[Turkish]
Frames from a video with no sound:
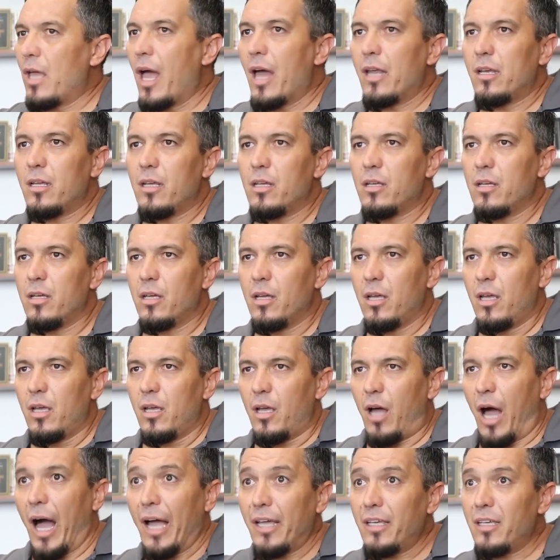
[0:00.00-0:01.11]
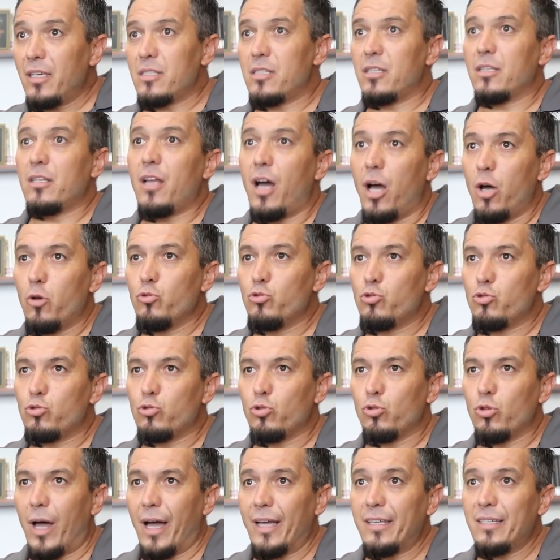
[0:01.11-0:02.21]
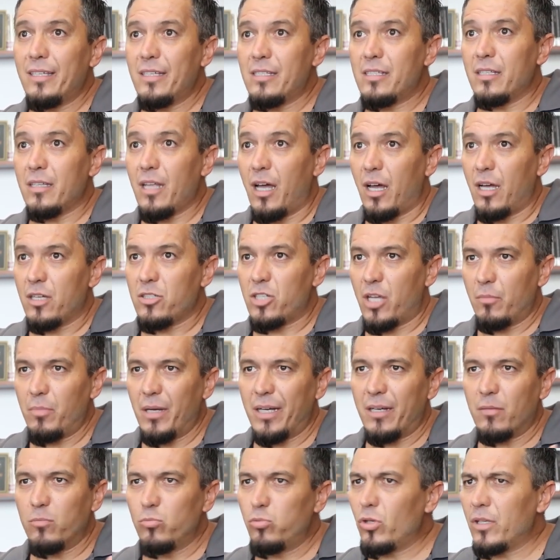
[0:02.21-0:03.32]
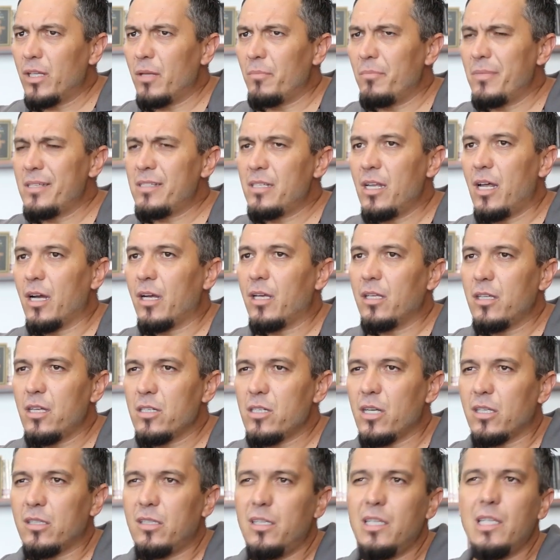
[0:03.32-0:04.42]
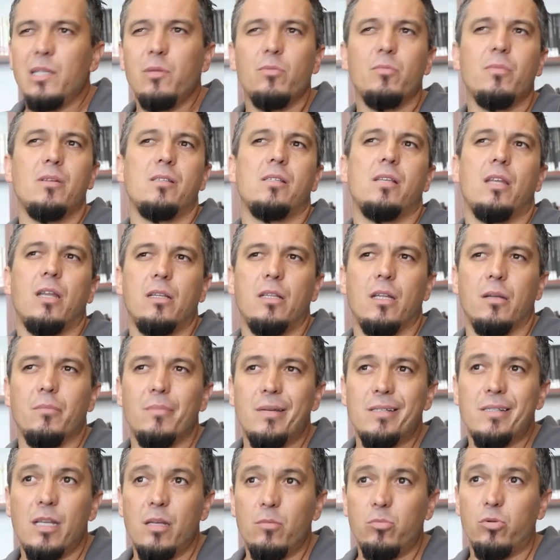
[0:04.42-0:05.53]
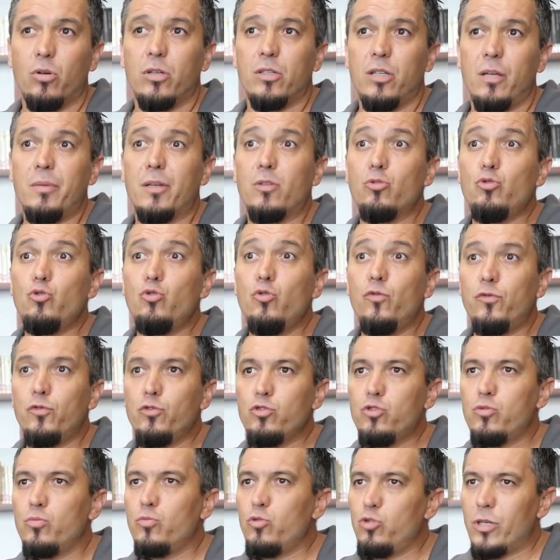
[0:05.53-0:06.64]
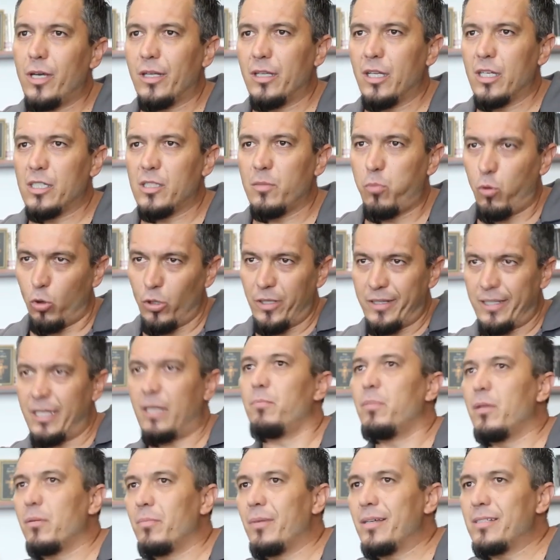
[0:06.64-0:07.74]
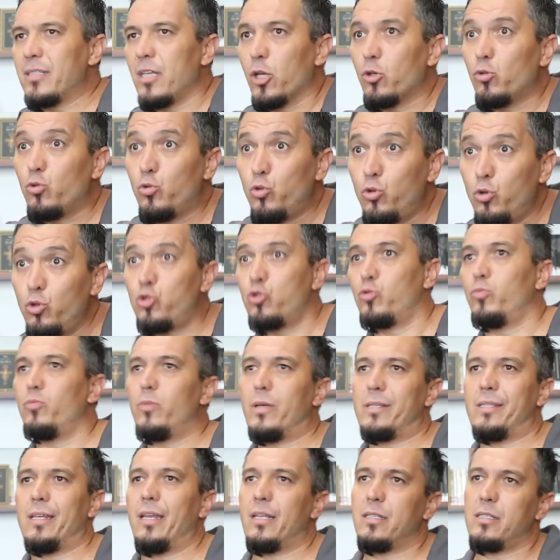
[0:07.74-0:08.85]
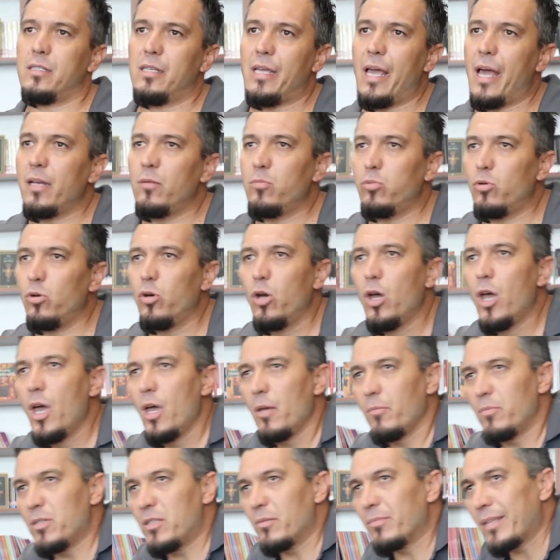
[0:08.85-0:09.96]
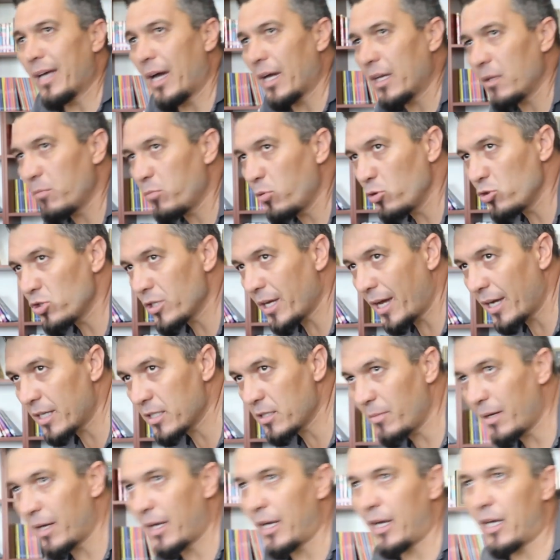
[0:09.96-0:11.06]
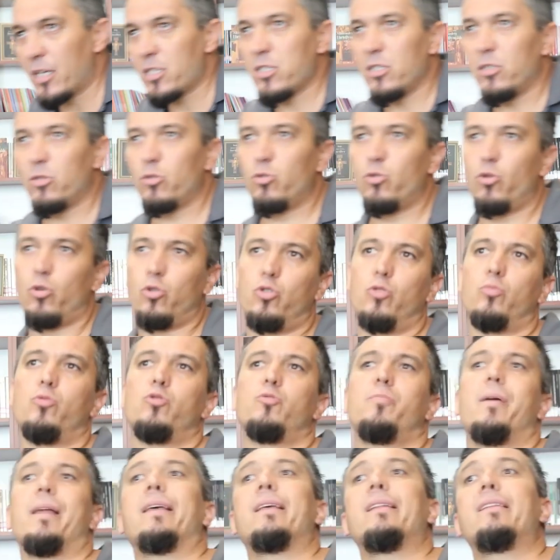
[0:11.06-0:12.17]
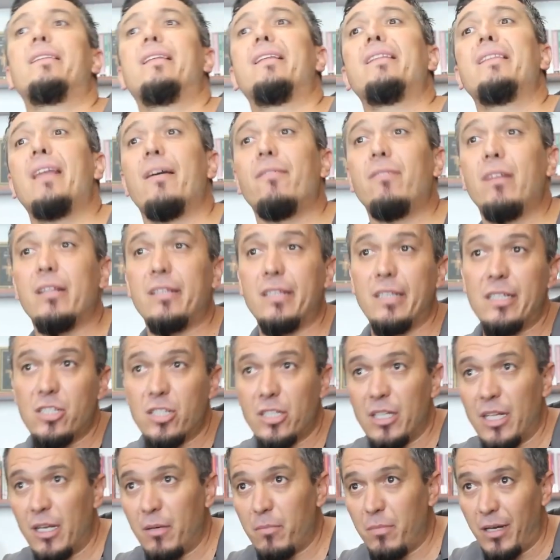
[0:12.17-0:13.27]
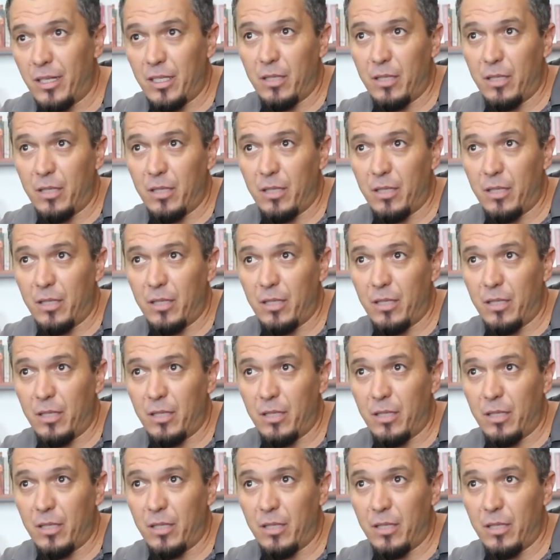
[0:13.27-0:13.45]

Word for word: Yani hangisi daha üstün, hangisi daha şey. Bakın burada mesele arkadaşlar dini bir mesele değil. Mesele burada bir nüfuz mücadelesi, politik bir mesele, güç meselesi. Yani bu bizim tarih boyunca her zaman karşılığını gördüğümüz, belki din-devlet ilişkileri